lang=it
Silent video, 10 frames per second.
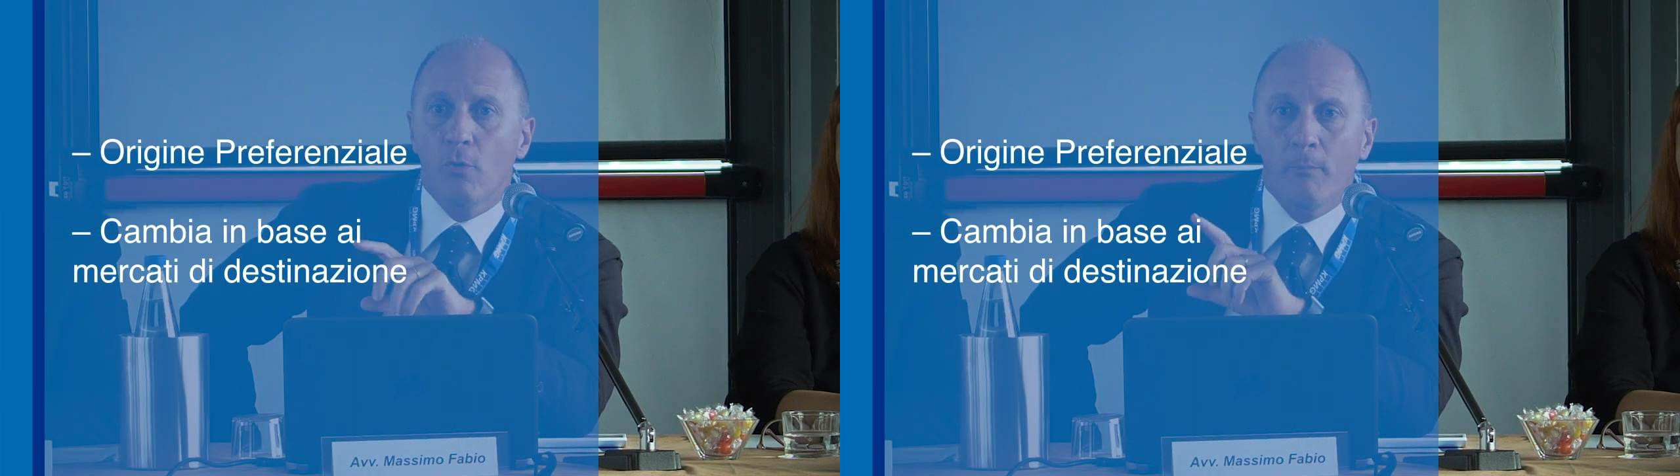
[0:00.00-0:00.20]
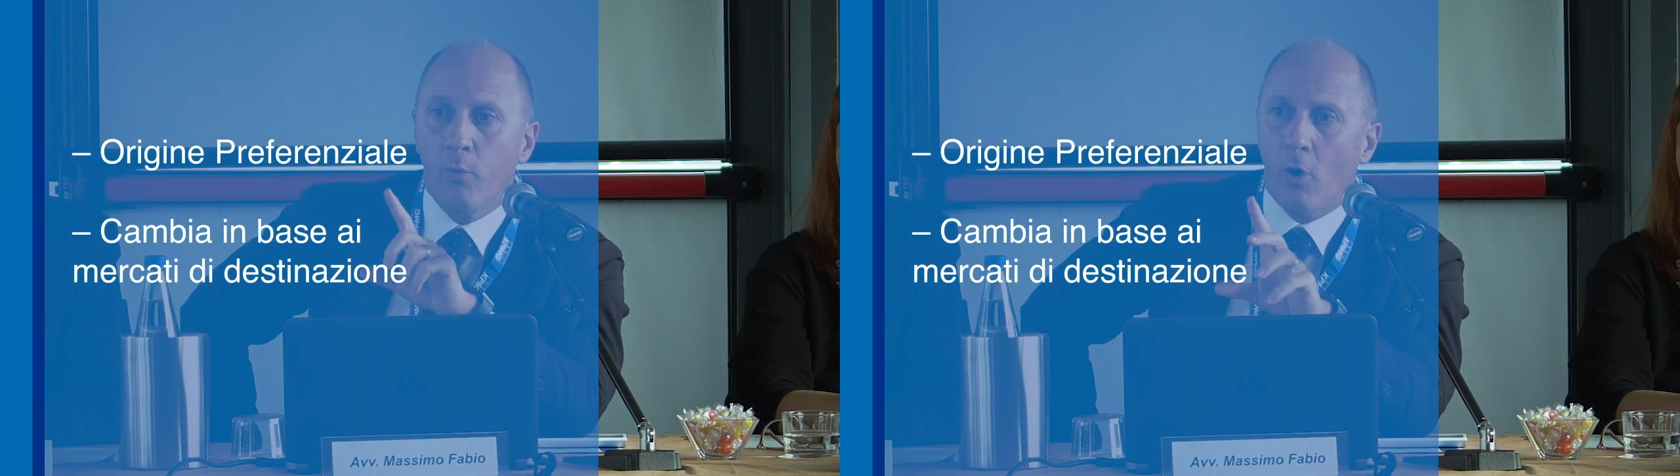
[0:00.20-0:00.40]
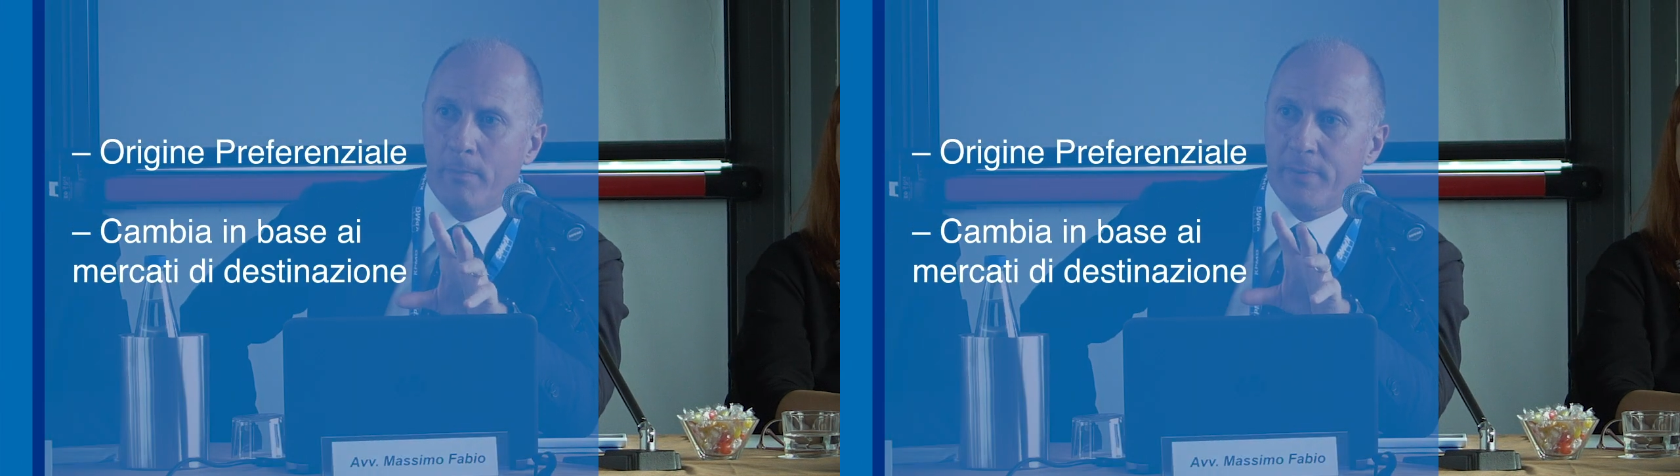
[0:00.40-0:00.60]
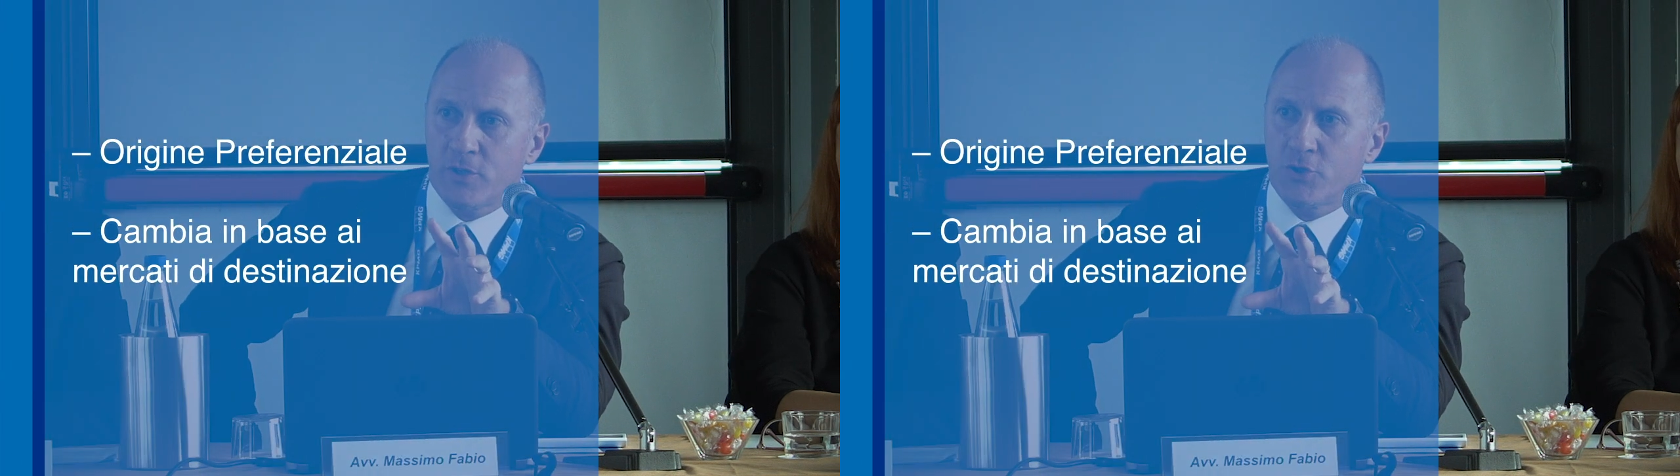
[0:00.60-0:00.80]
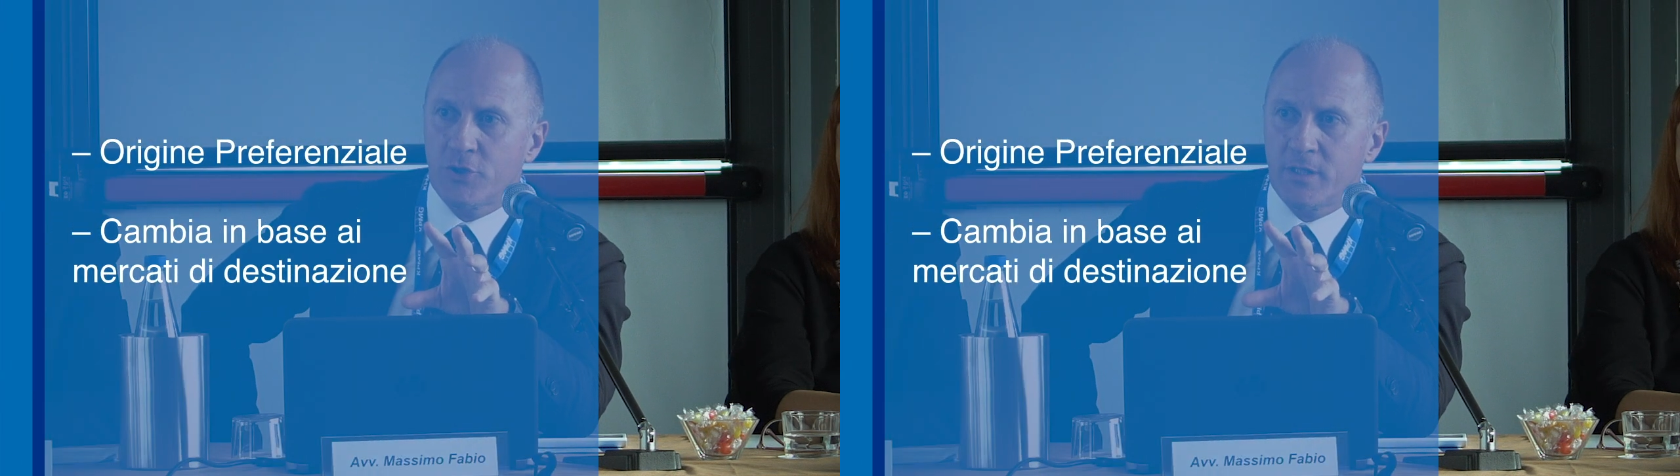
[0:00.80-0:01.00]
non può
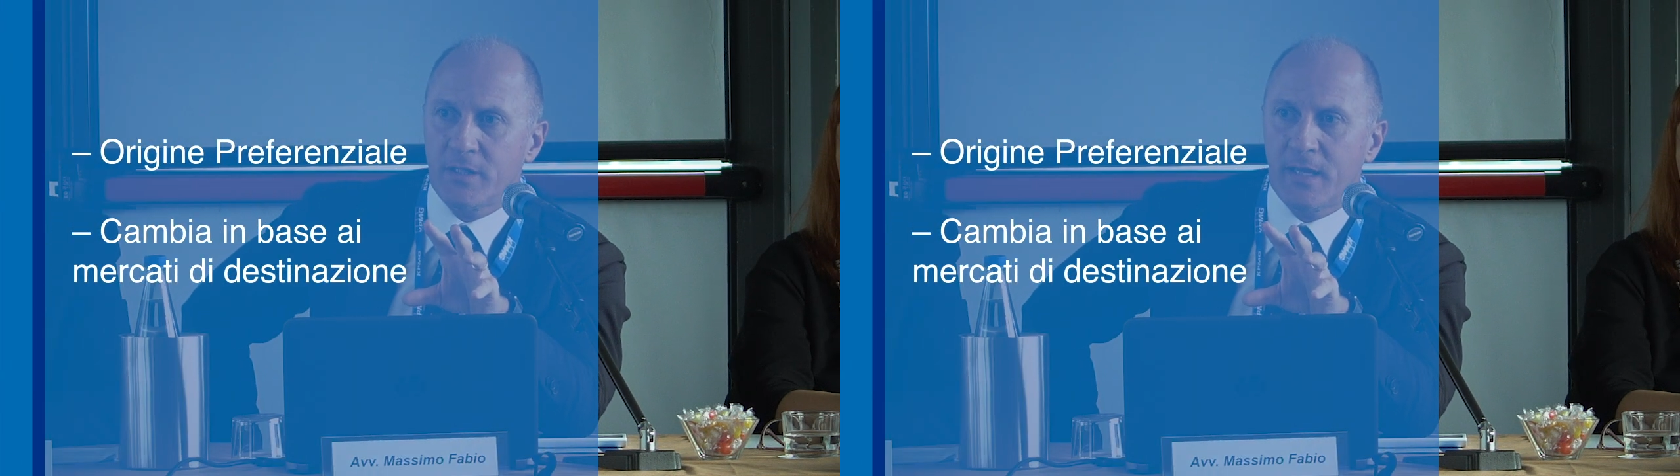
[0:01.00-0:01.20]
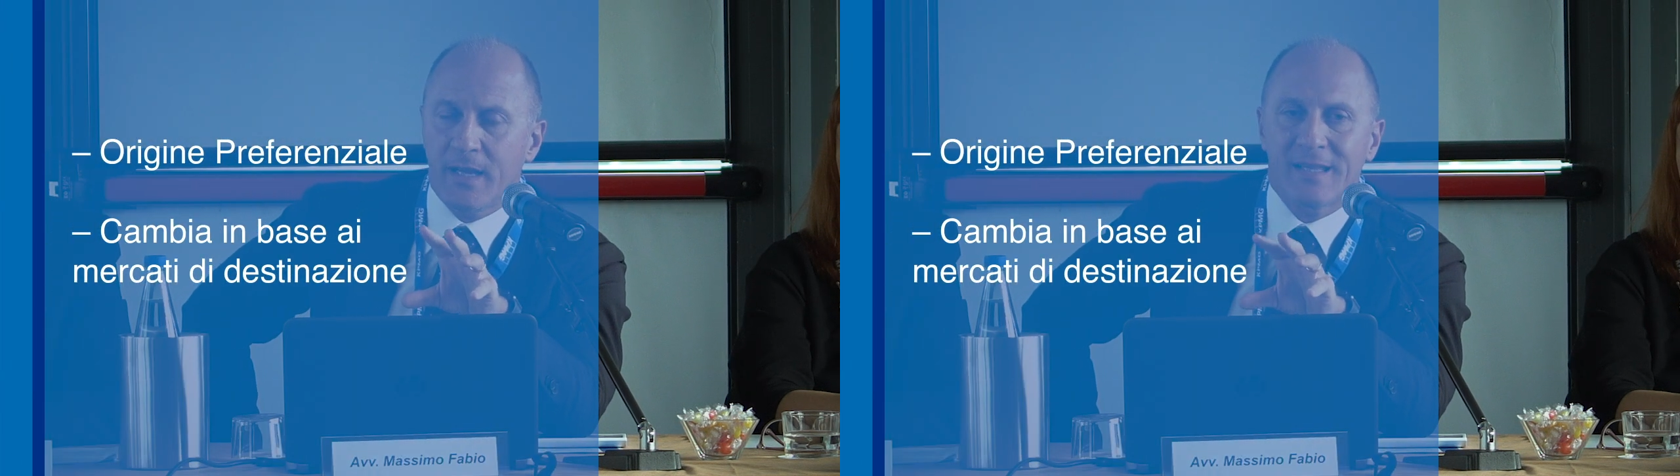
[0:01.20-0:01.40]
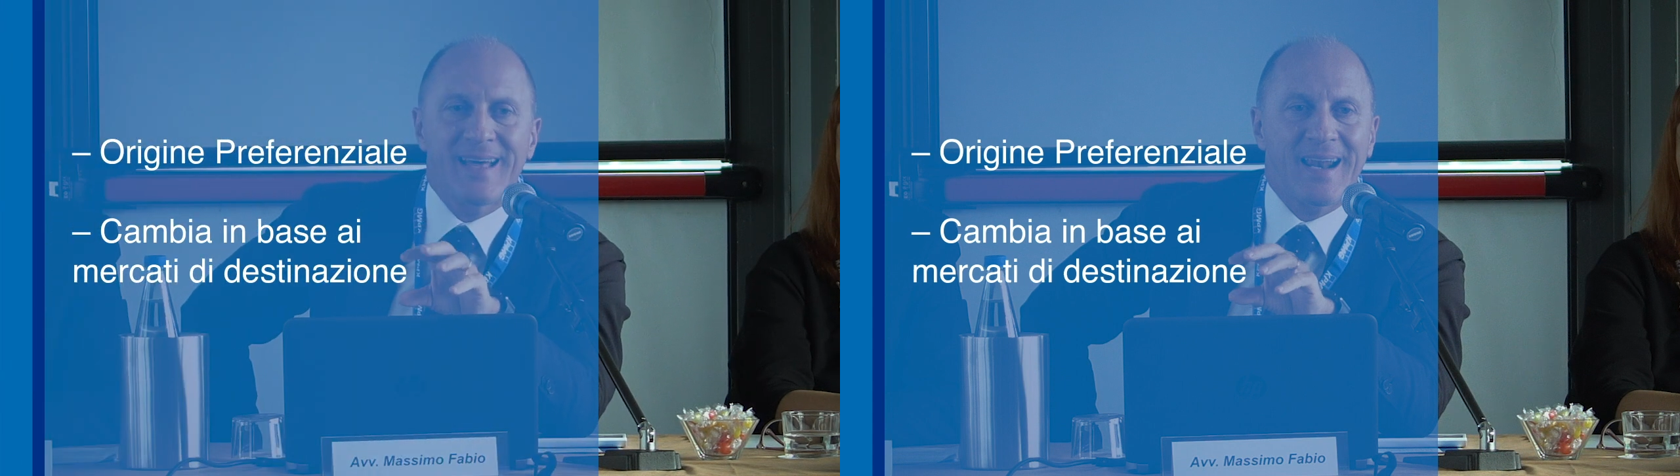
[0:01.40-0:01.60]
prescindere